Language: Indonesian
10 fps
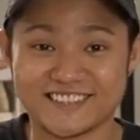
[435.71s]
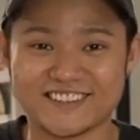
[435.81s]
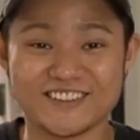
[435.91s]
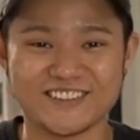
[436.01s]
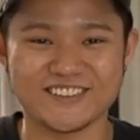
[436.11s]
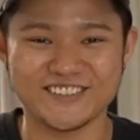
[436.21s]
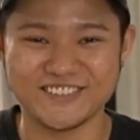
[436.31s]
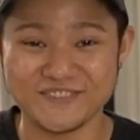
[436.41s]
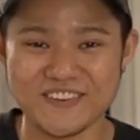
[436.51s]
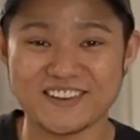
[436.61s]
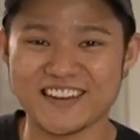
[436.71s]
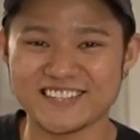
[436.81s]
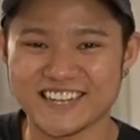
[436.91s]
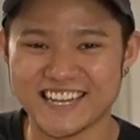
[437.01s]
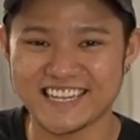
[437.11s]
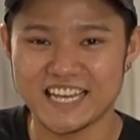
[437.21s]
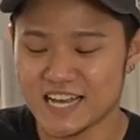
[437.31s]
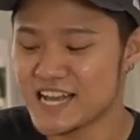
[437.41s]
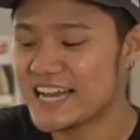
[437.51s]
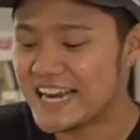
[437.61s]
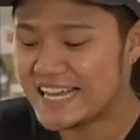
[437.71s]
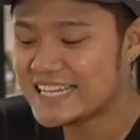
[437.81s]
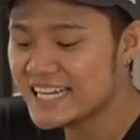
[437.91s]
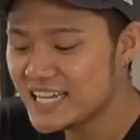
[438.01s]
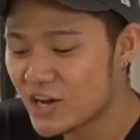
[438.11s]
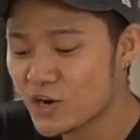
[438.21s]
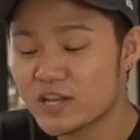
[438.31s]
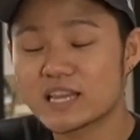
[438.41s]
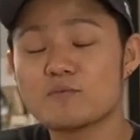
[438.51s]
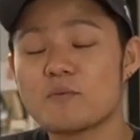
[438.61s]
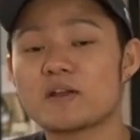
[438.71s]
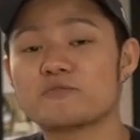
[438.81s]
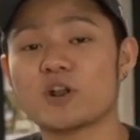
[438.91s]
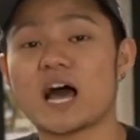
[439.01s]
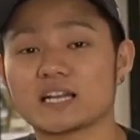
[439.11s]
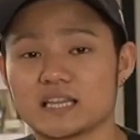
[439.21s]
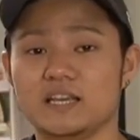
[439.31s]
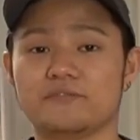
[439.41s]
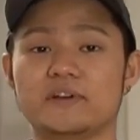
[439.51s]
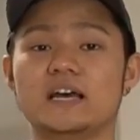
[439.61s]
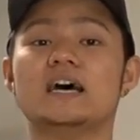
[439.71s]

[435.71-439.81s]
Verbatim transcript: Tonton dulu, baru lanjut lagi. Nah jadi kalau kita mau main full aktif,